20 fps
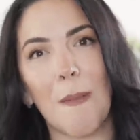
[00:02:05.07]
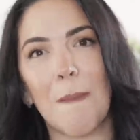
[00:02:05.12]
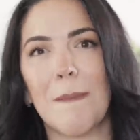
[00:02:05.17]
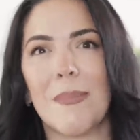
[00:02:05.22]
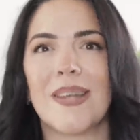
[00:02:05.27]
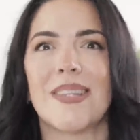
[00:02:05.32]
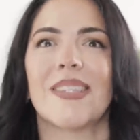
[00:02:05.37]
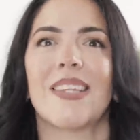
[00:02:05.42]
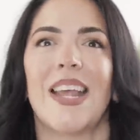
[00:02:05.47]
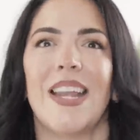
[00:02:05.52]

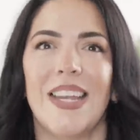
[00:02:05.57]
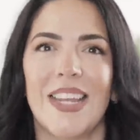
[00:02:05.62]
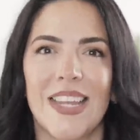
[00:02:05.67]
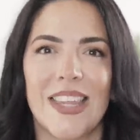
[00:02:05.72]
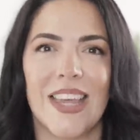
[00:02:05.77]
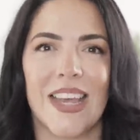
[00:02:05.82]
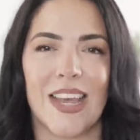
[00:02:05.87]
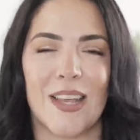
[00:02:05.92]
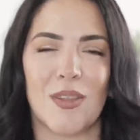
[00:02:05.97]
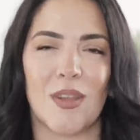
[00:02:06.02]
me salí
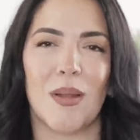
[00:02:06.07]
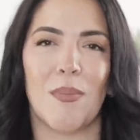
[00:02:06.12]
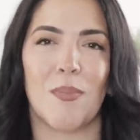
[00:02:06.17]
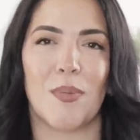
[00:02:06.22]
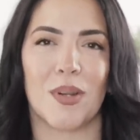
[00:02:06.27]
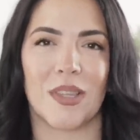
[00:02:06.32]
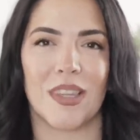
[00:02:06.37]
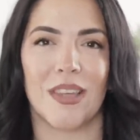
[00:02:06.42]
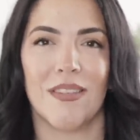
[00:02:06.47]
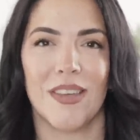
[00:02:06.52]
dejando la
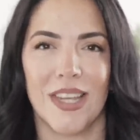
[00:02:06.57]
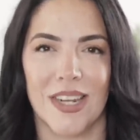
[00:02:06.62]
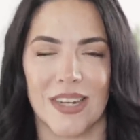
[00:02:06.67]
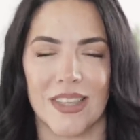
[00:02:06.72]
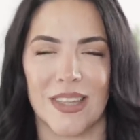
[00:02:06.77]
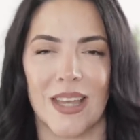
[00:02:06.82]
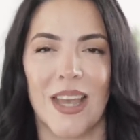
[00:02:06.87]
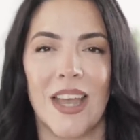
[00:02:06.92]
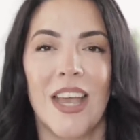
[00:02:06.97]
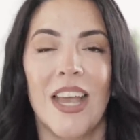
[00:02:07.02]
puerta
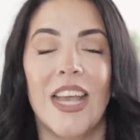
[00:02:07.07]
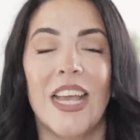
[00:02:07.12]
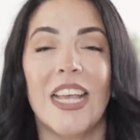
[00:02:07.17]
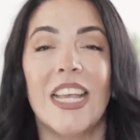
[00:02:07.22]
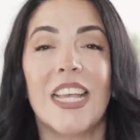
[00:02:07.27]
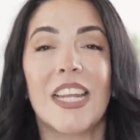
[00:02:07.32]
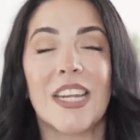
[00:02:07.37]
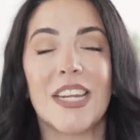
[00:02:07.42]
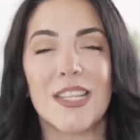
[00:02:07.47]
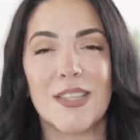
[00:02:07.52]
abierta
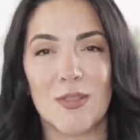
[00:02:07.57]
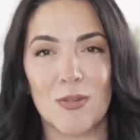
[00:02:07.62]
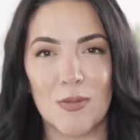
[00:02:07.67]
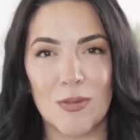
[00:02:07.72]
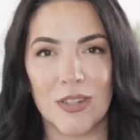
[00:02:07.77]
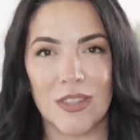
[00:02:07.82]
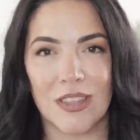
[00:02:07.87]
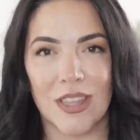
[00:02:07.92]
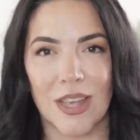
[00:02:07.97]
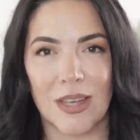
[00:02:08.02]
y
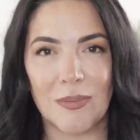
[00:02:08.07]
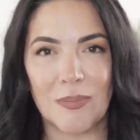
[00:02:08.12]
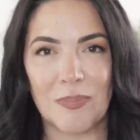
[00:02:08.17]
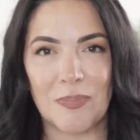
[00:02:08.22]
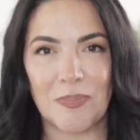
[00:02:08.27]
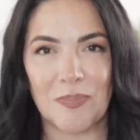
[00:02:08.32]
resulta...